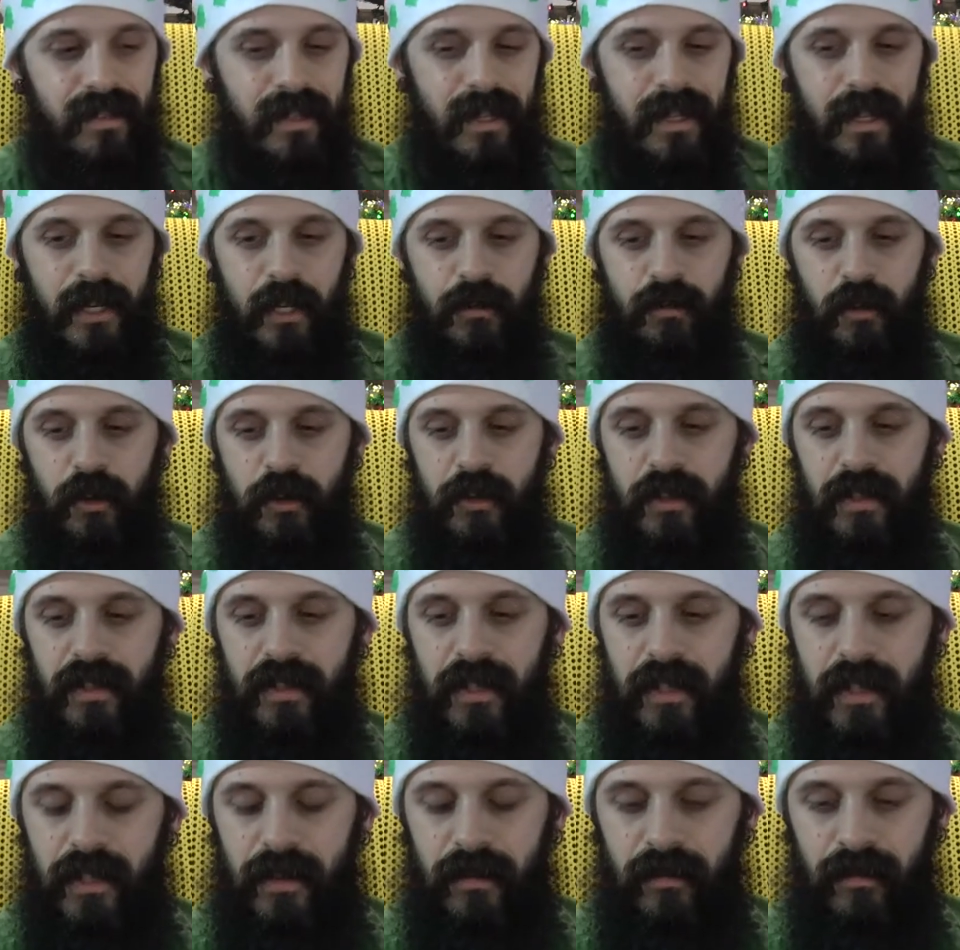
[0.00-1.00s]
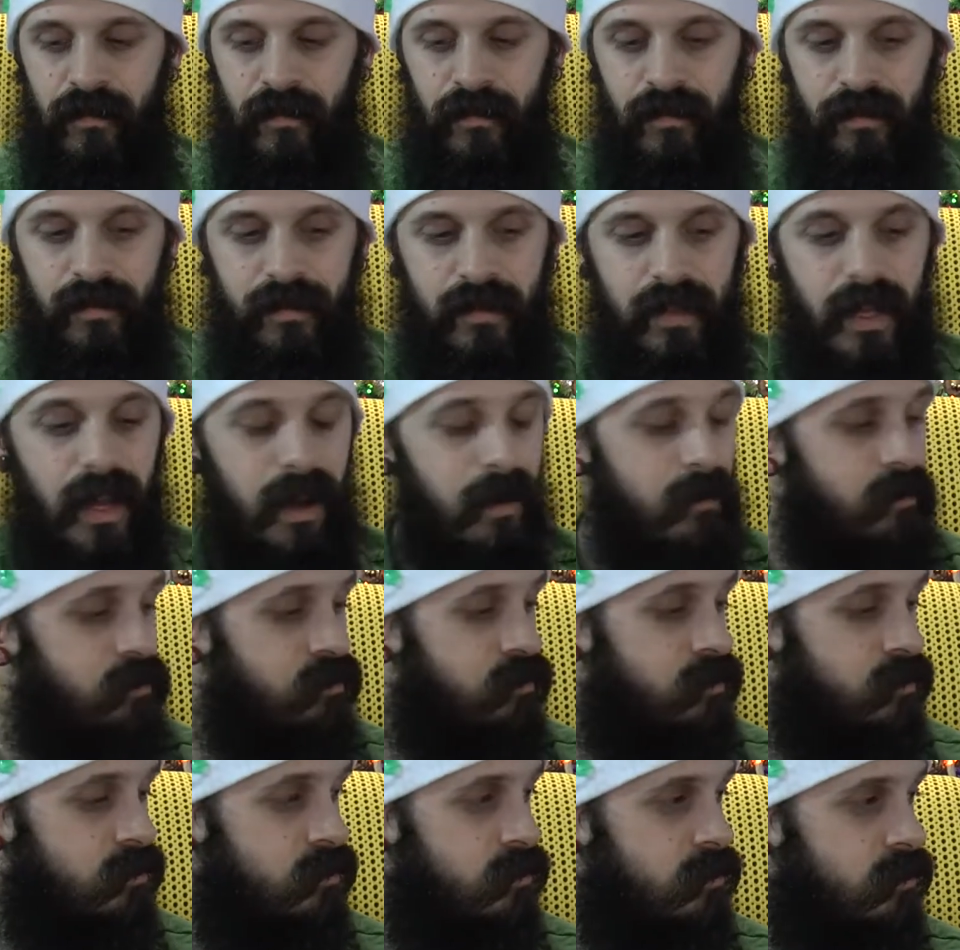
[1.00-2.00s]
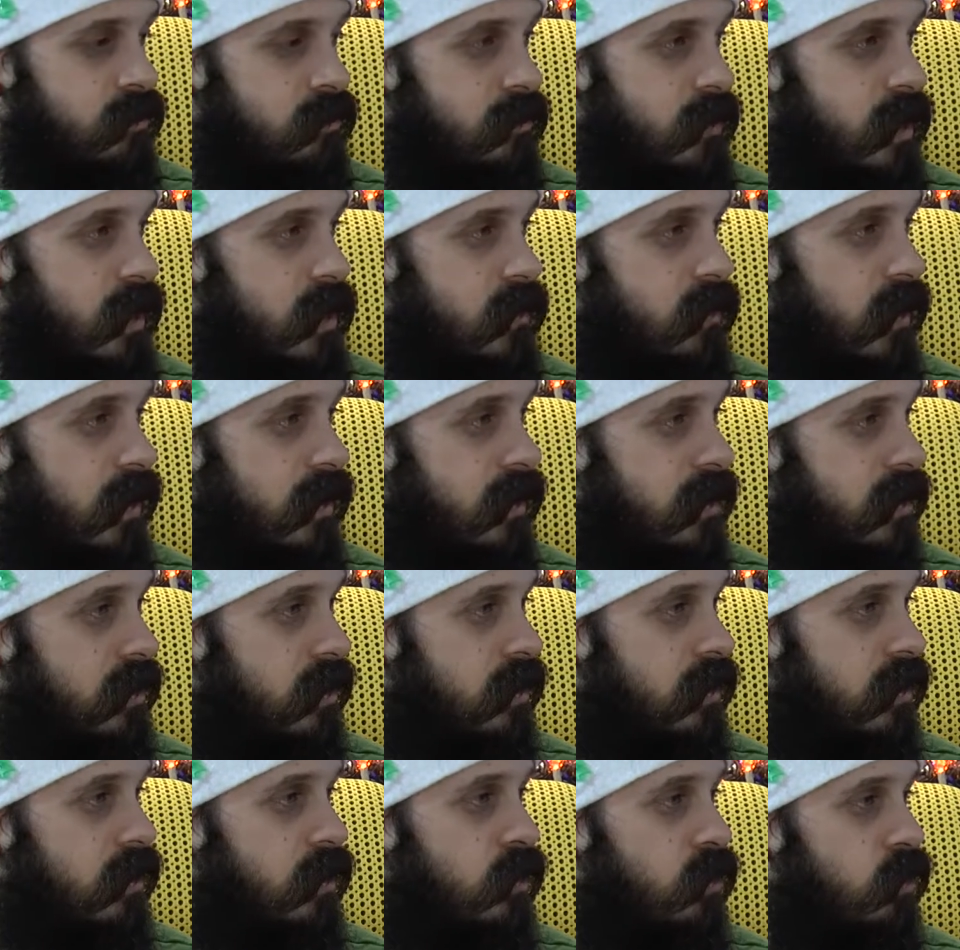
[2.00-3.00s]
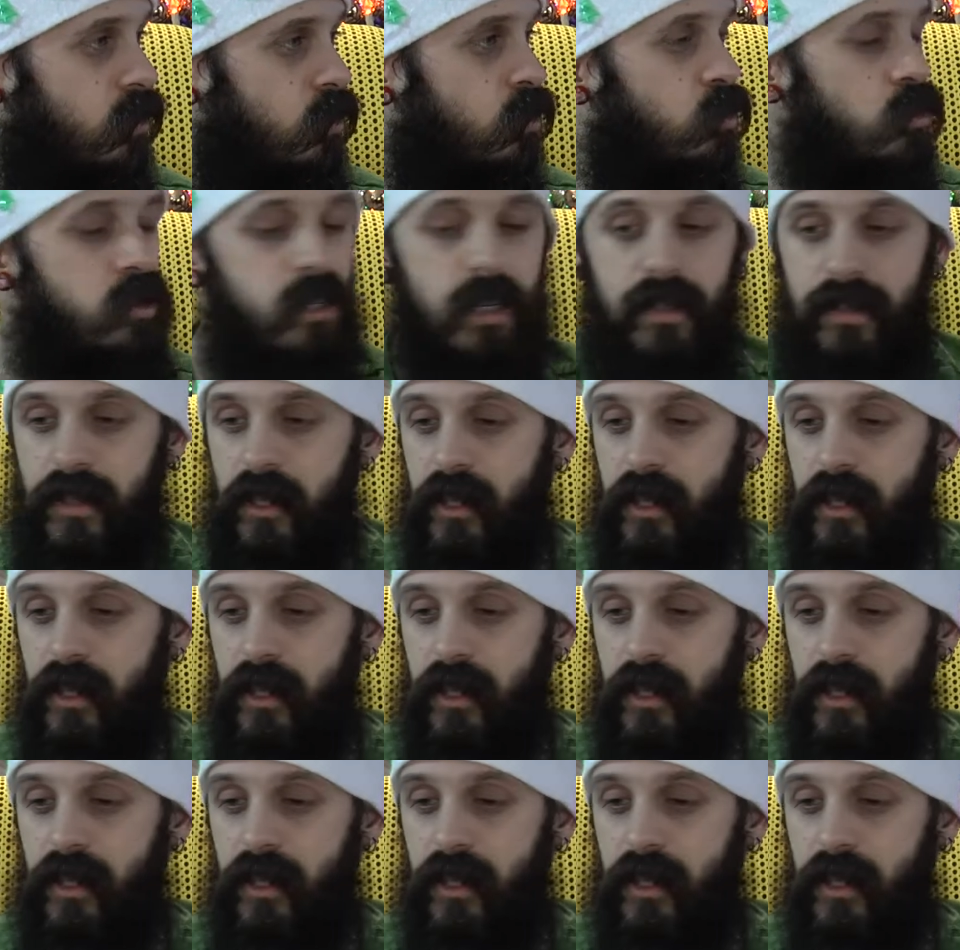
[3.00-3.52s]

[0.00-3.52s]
Ich möchte es nicht. Ja, das war die äh, Loot Chest.